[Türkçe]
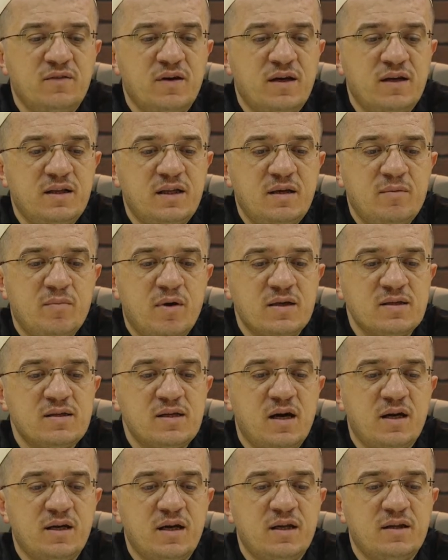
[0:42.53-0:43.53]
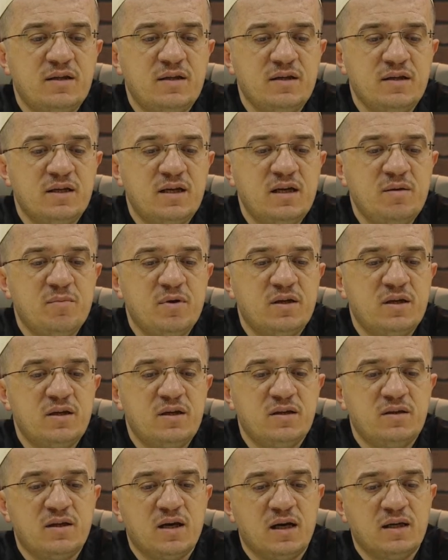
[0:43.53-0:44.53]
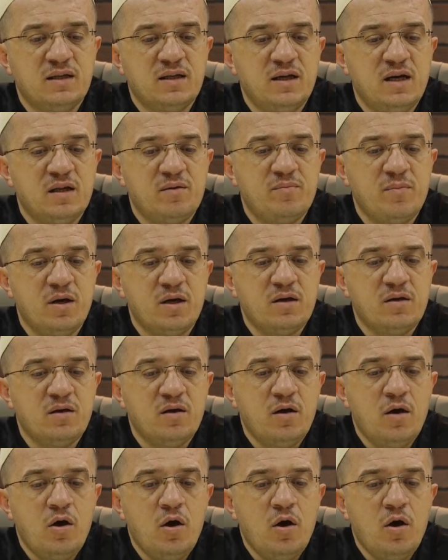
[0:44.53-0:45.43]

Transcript: verdiği masariyetin kıymetini takdir etmek,